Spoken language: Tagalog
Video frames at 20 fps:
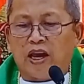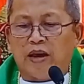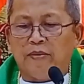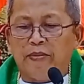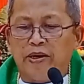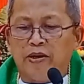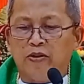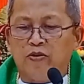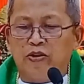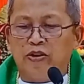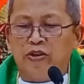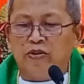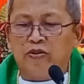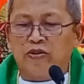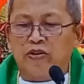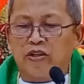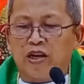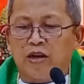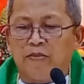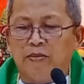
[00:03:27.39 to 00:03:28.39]
kay
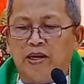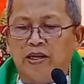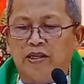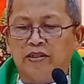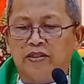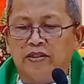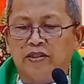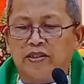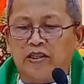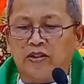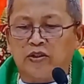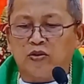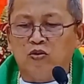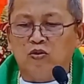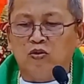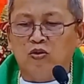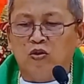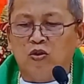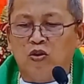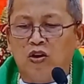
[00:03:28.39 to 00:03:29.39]
mioyon kaman sa
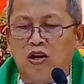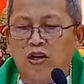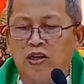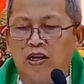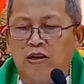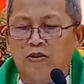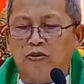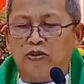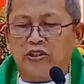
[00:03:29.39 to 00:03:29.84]
suhol